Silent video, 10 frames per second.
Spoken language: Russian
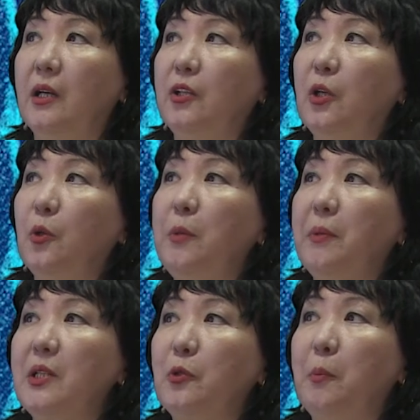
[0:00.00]
Герой –
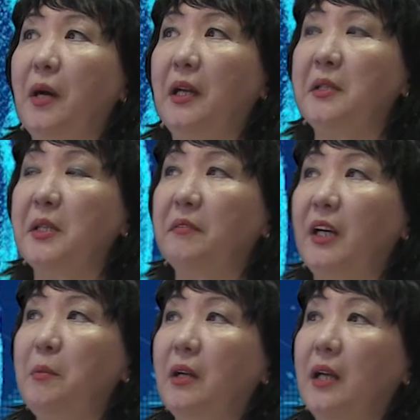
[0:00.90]
простой парень со
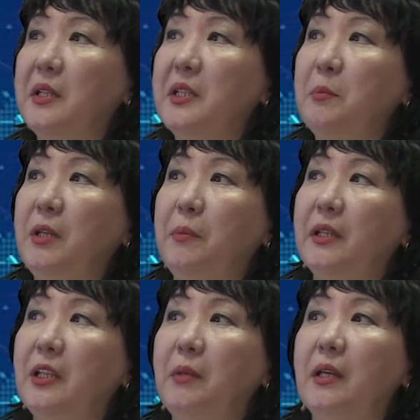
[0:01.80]
своими радостями и
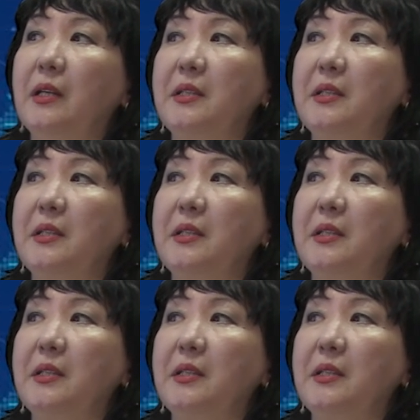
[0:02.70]
бедами,